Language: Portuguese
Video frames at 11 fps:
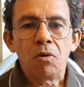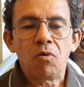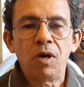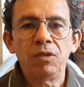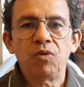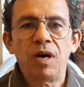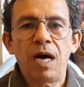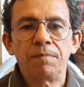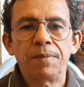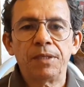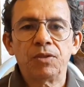Quando
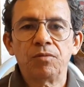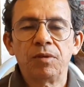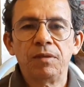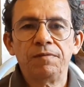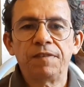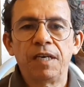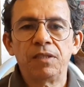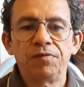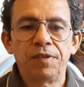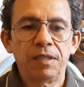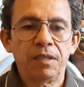a pessoa faz,
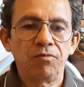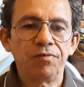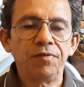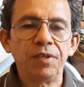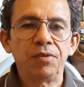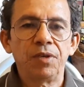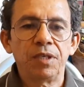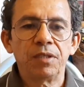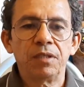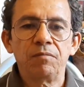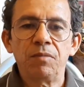eu fiz até um vídeo
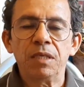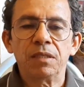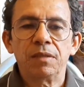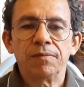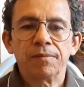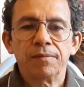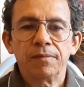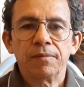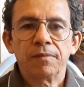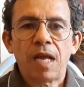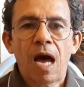recentemente,
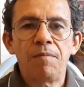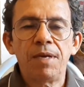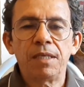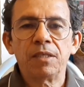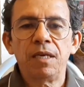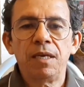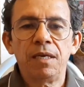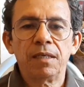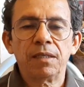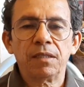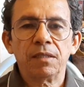abelhas
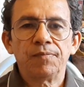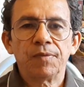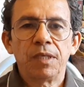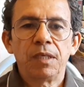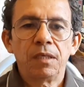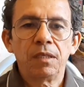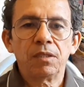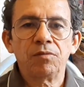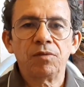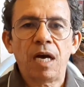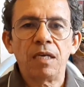guerreiras, que
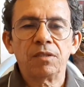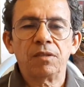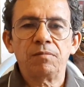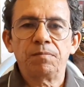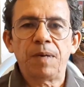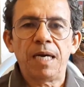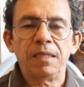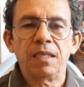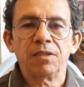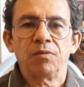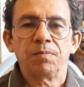são as parte
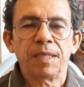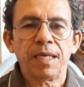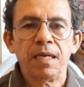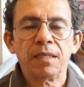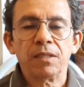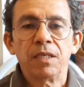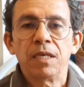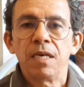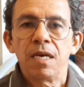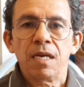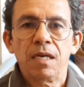das operárias
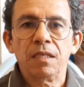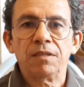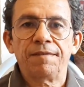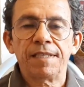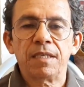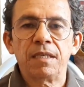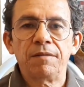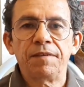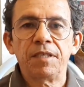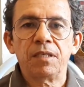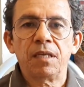que elas fazem a
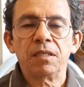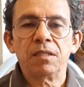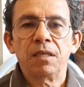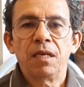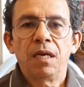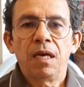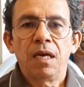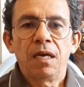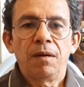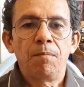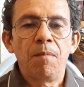defesa, elas
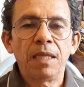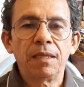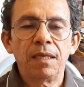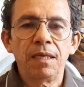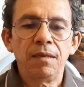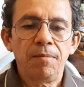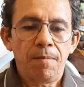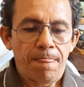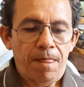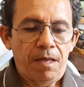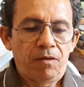mantêm,
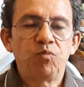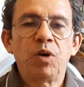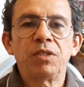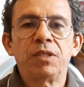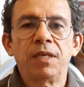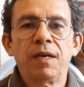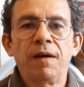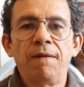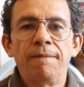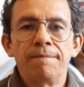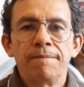de modo
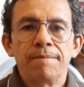geral,